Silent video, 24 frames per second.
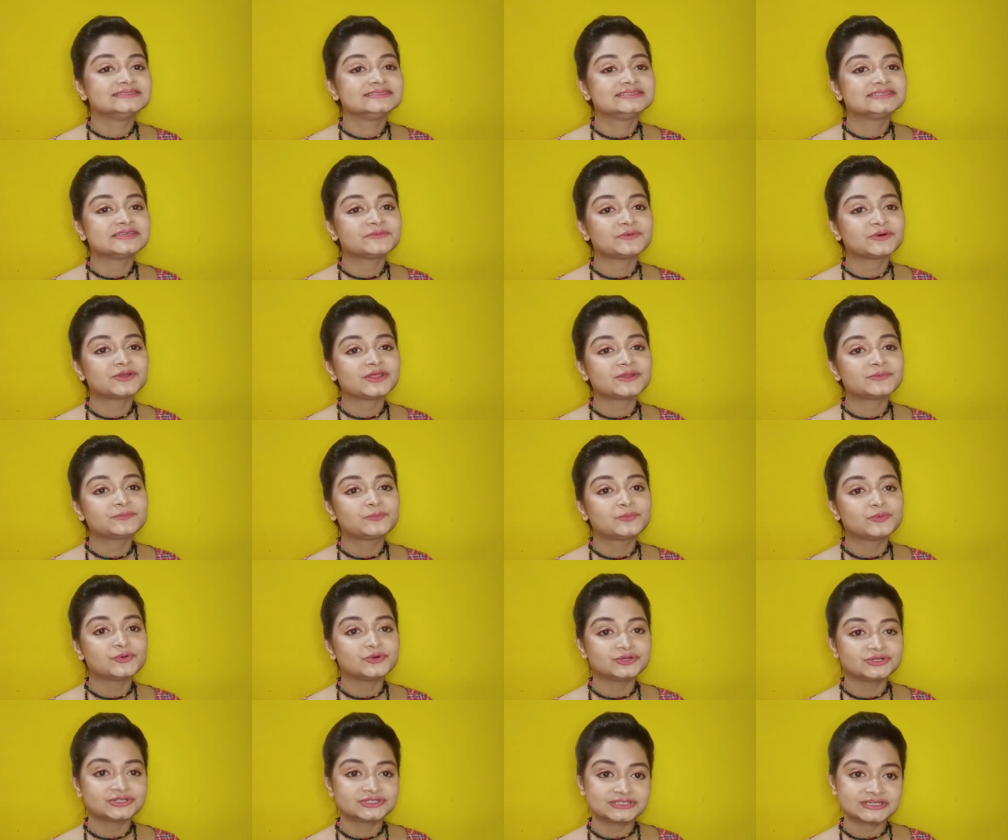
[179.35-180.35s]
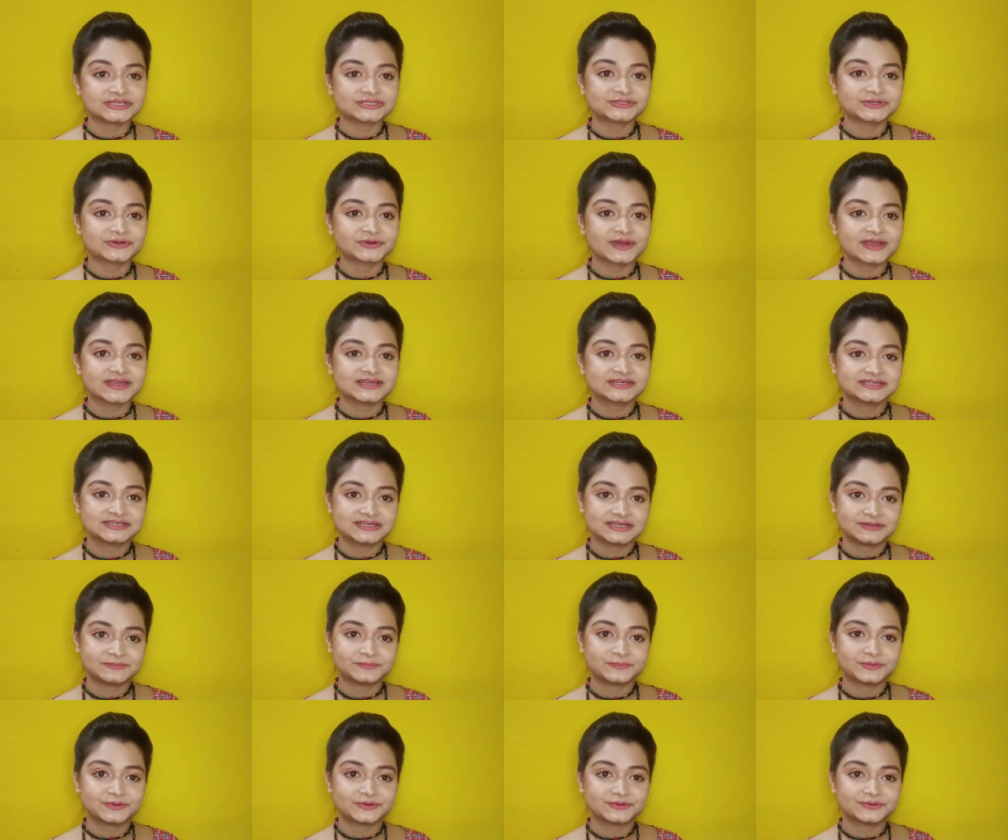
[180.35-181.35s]
জীবনের পুষ্টি যোগায়
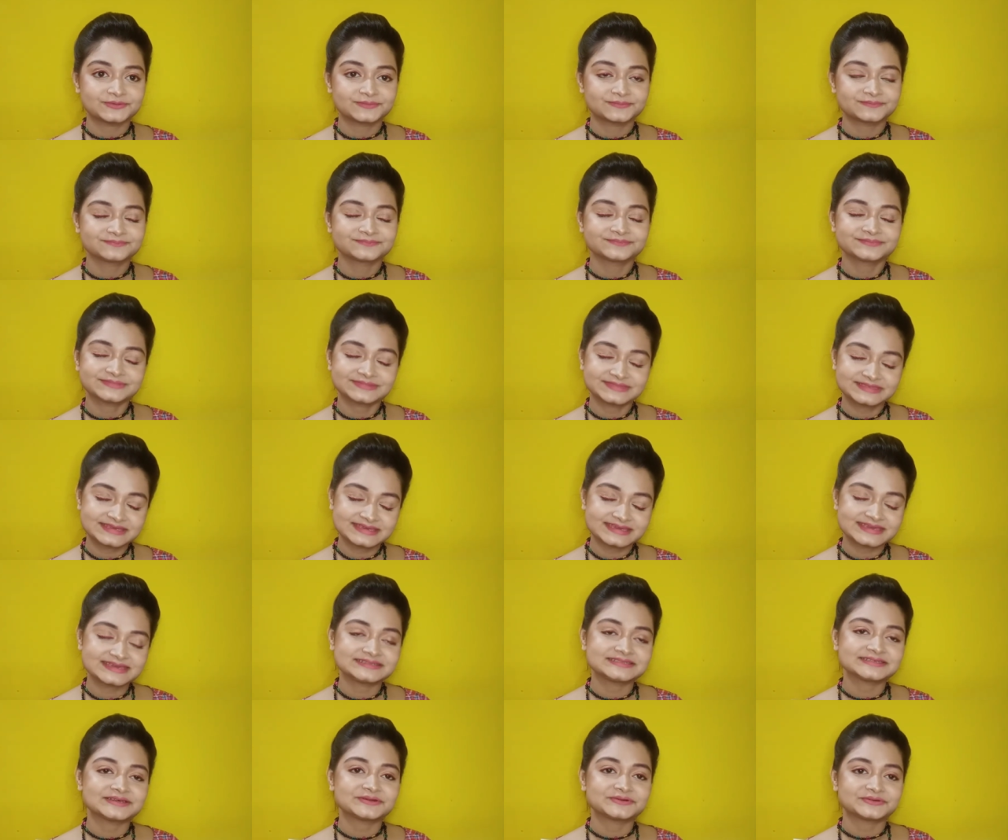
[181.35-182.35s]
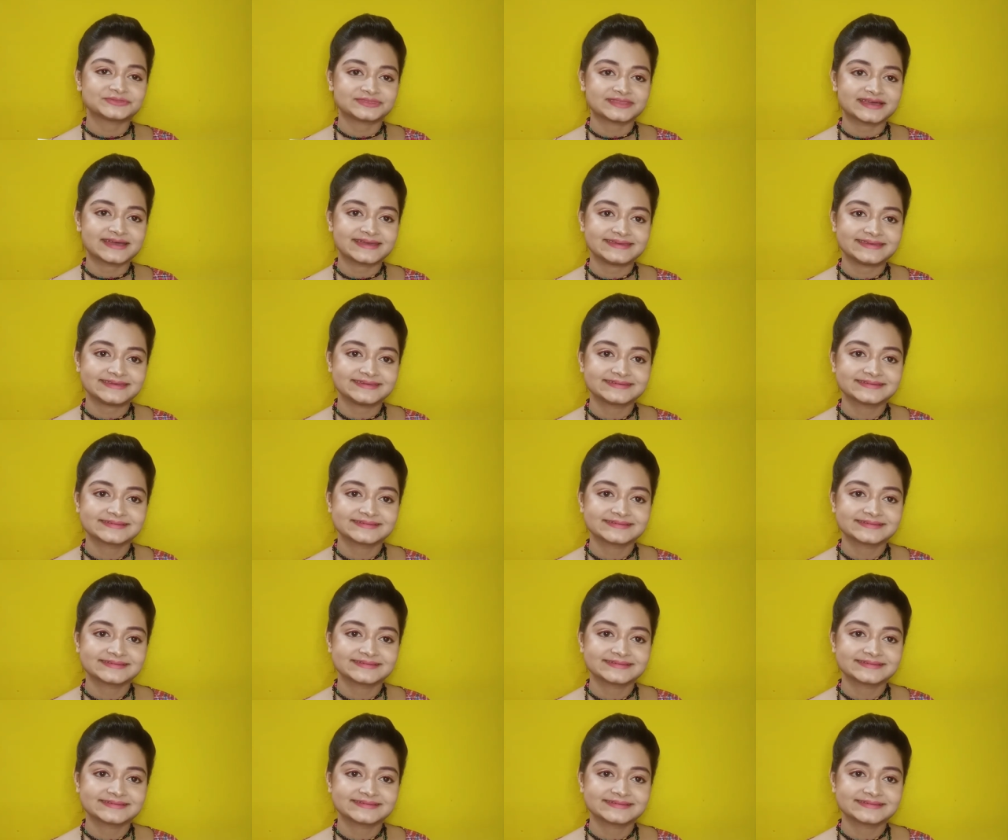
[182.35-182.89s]
শিল্প থিয়েটারও তাই